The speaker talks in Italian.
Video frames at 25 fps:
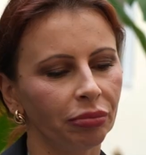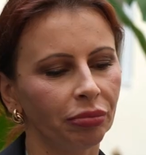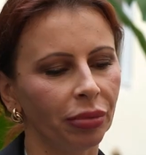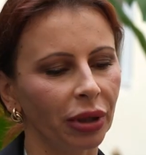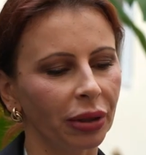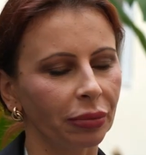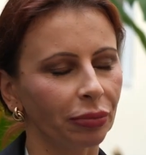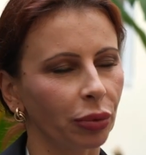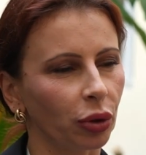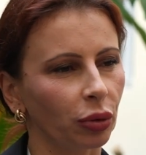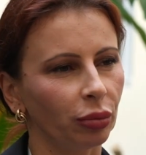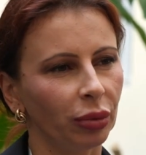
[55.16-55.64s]

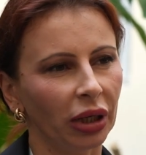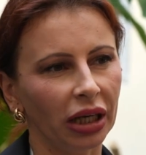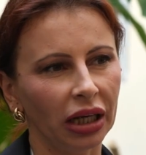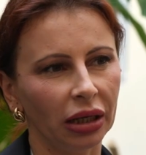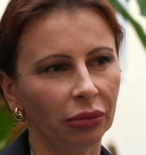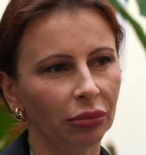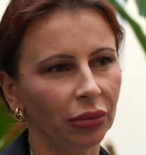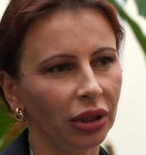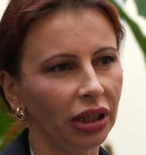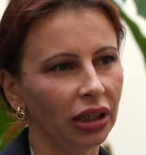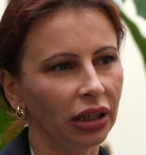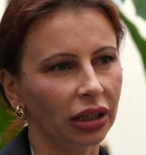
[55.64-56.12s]
per
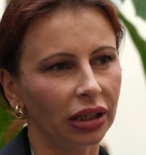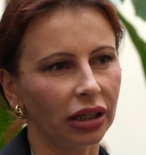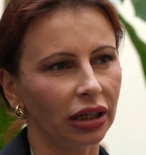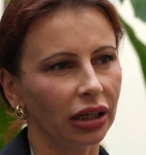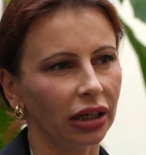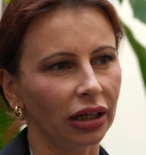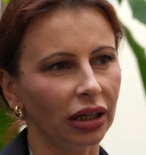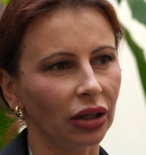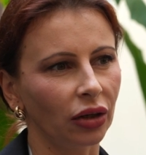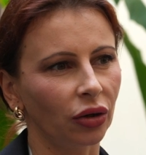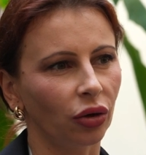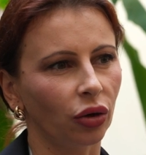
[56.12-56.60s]
problemi che
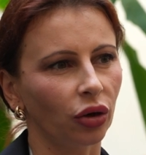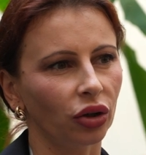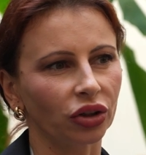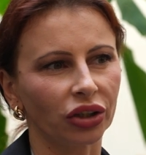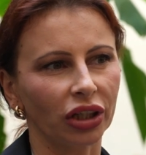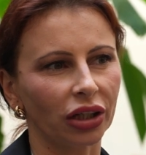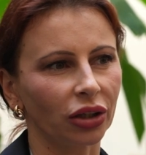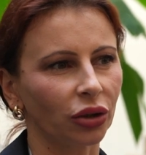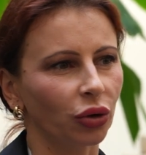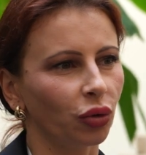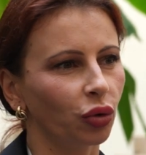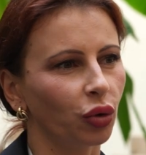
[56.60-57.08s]

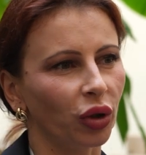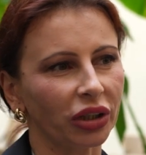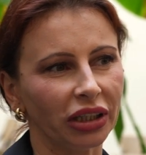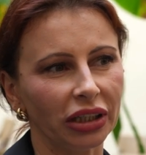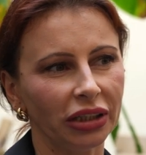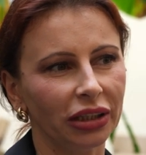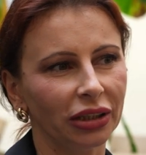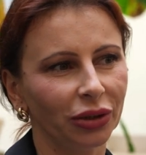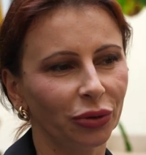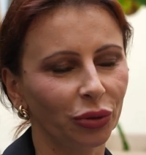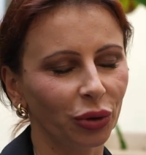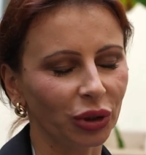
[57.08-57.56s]
incontrano
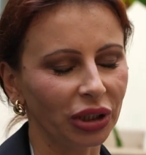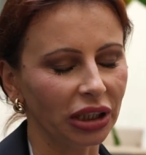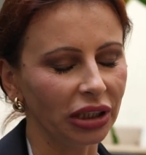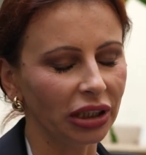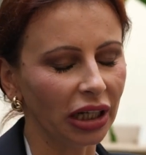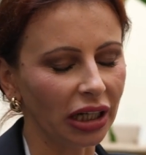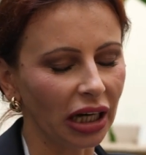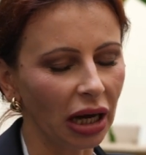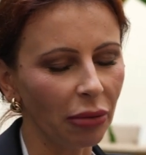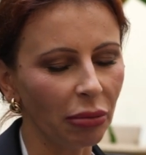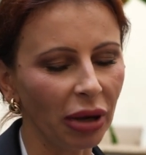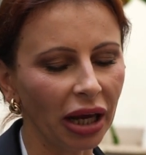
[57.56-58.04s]

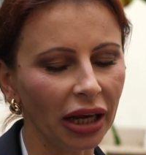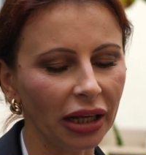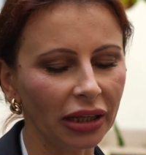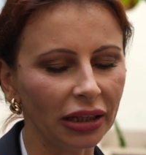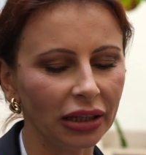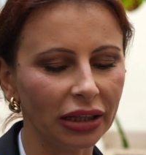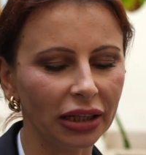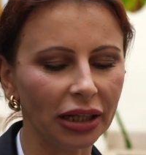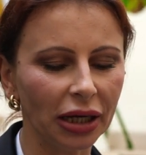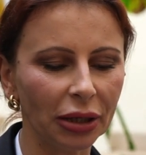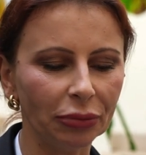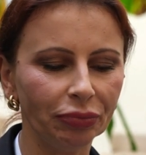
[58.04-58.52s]

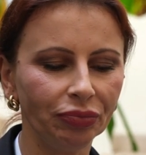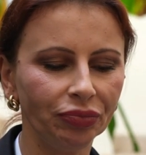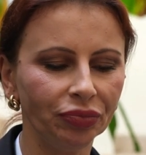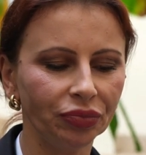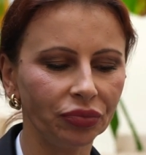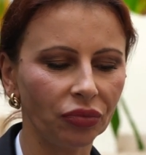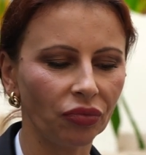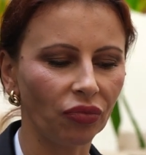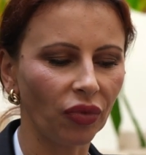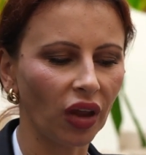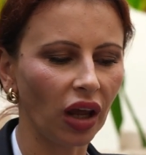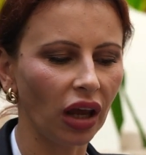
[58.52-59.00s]

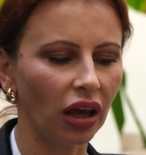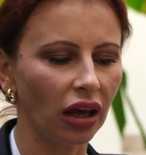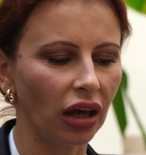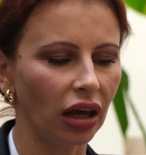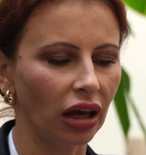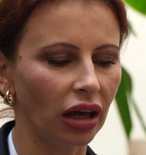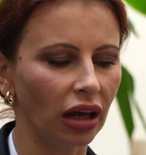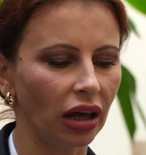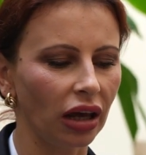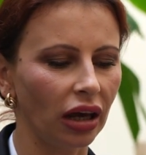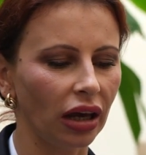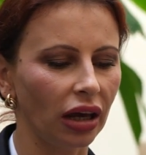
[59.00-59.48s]
quotidianamente
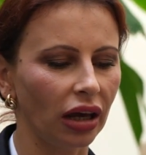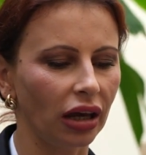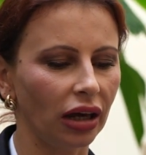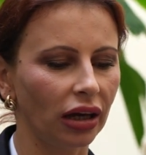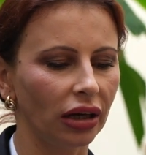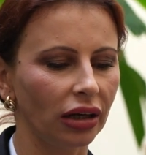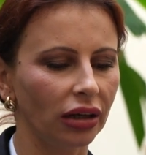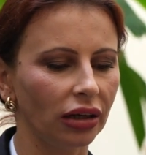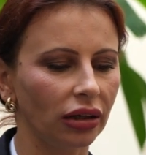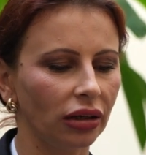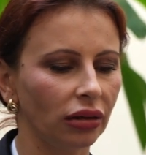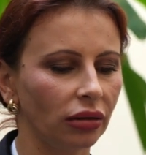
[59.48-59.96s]

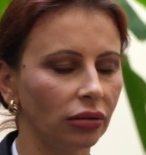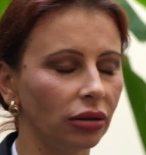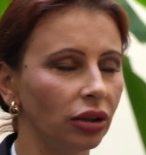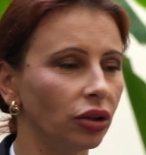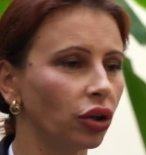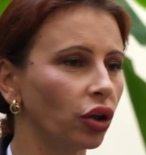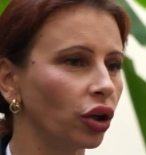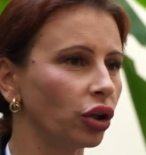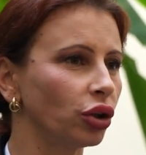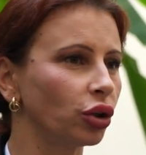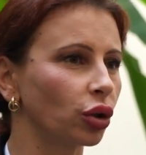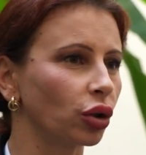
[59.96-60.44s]
e
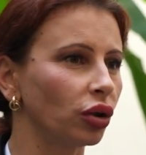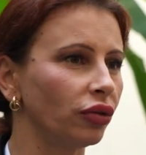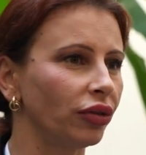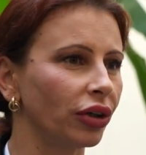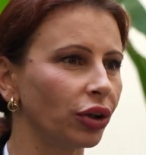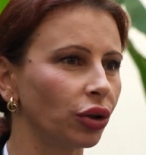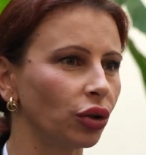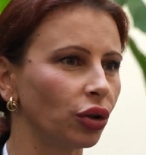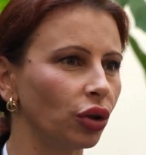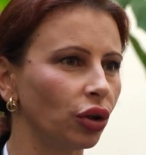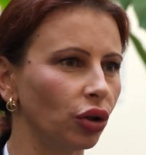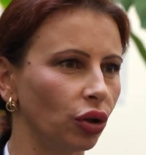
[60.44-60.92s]
noi
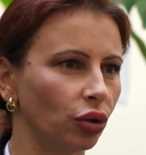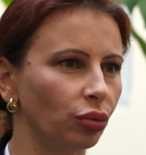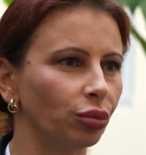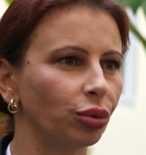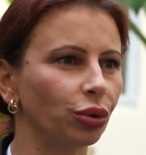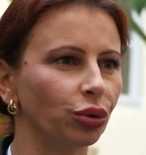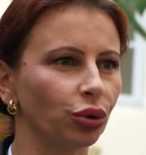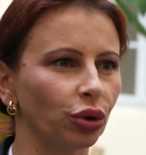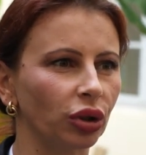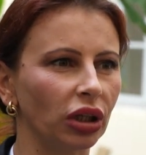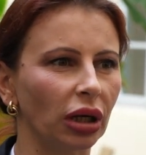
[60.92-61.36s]
trovano un punto